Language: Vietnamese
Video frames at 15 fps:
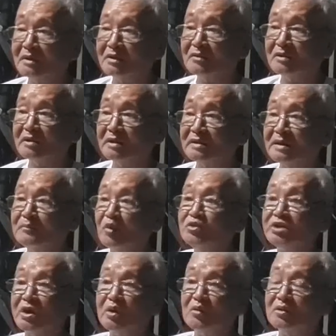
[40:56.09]
rồi cái buổi
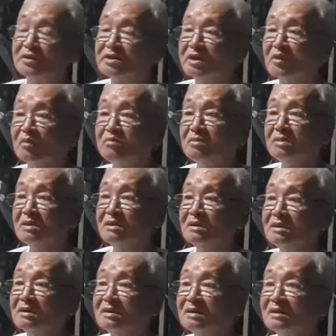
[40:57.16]
chiều đó thì cũng ờ,
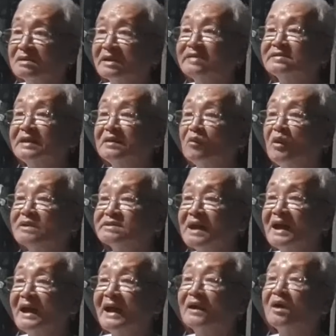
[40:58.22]
cách đây quá
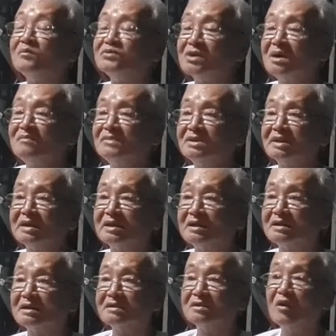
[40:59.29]
xa ăn cơm sớm thì
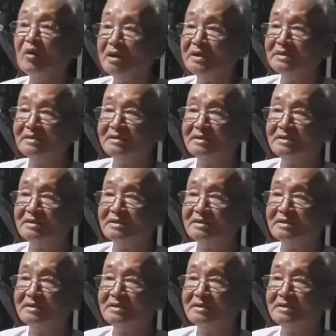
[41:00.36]
ờ, đói